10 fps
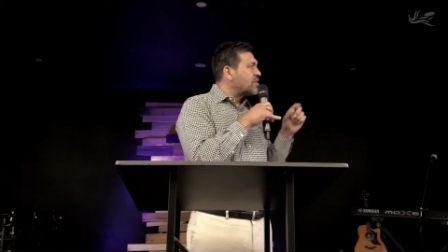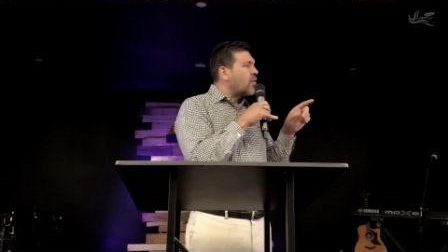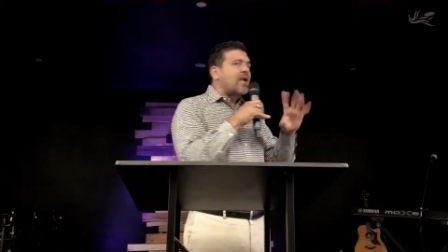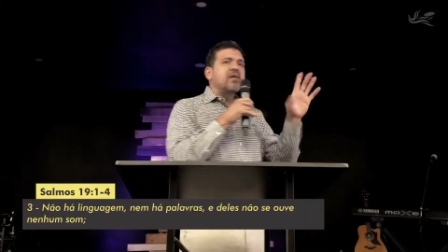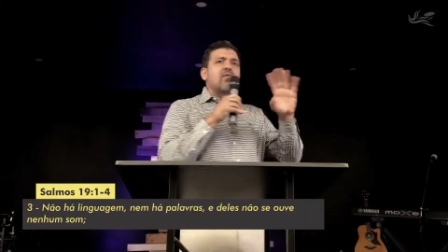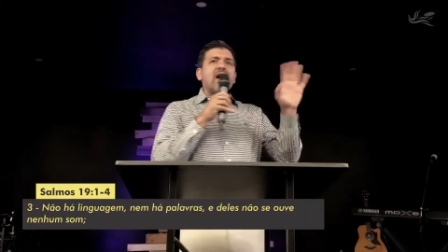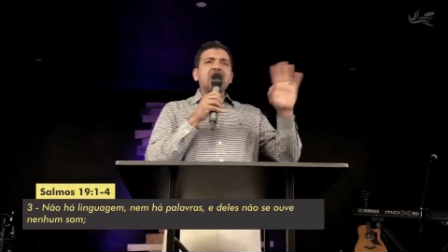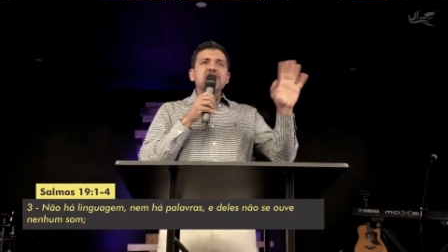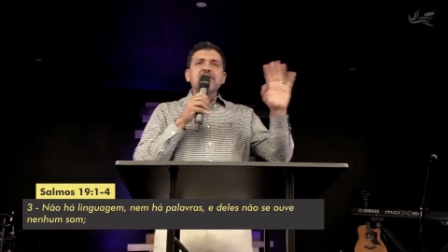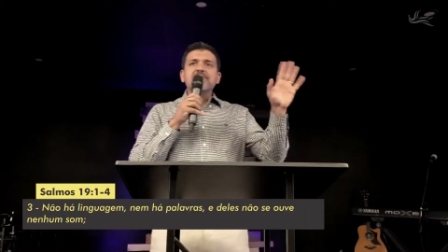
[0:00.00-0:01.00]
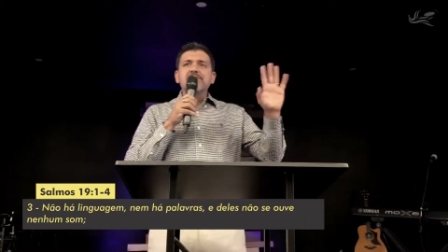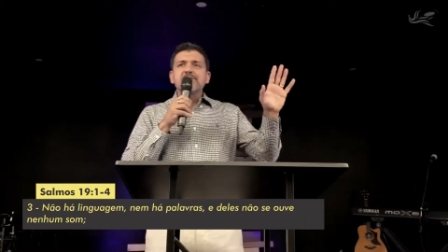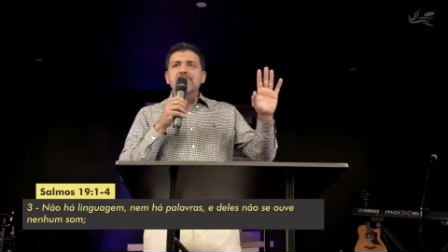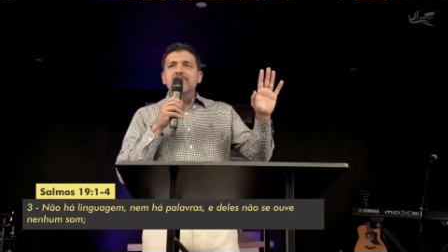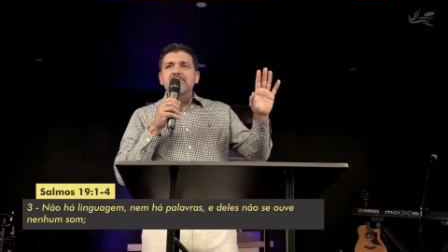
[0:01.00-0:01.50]
ó, não há linguagem,
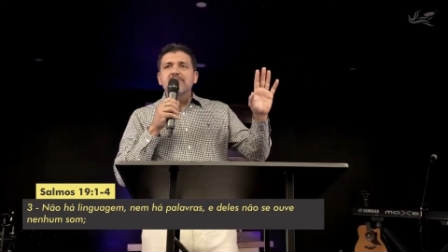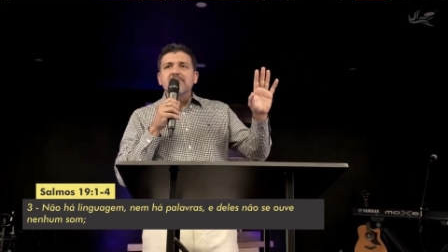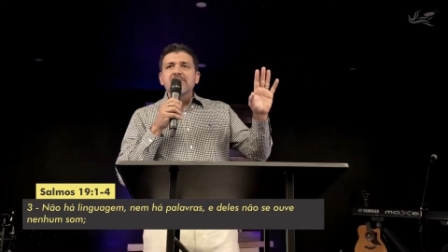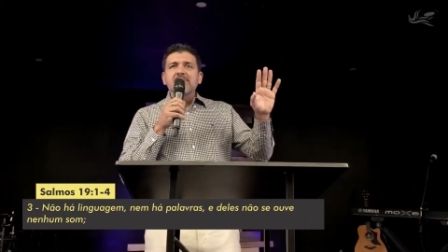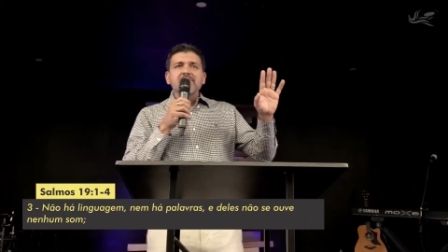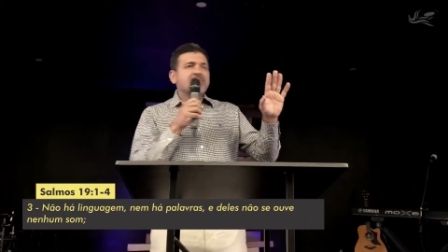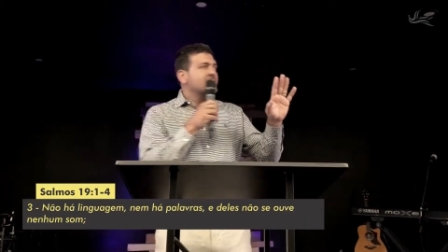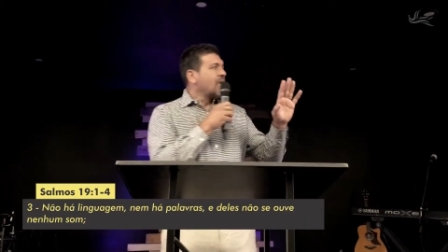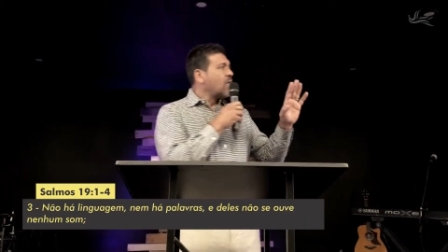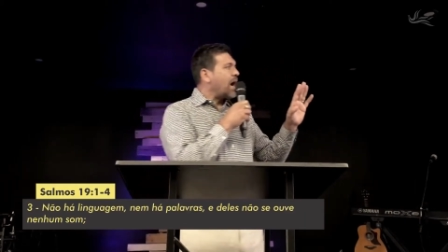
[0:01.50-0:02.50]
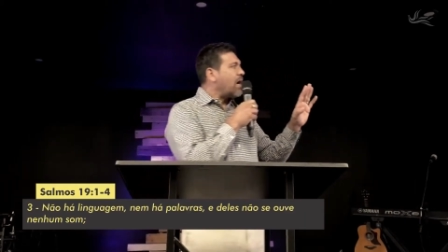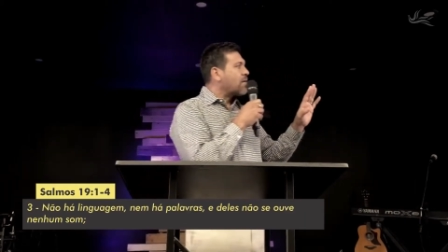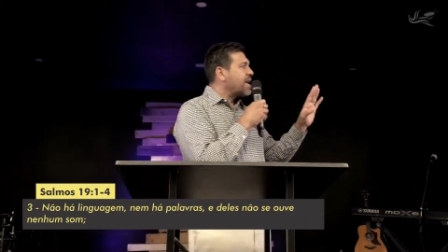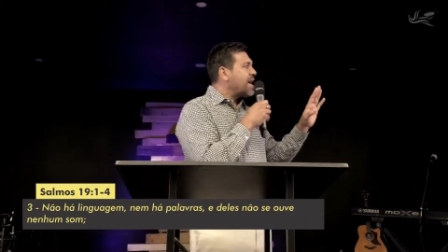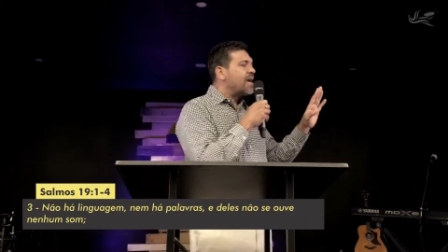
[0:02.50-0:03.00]
não
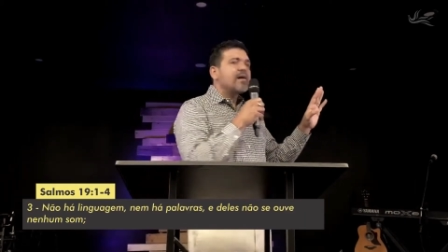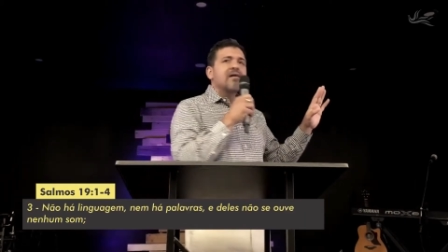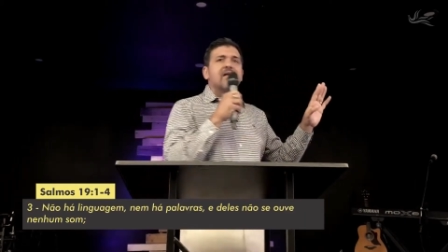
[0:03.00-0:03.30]
há o quê?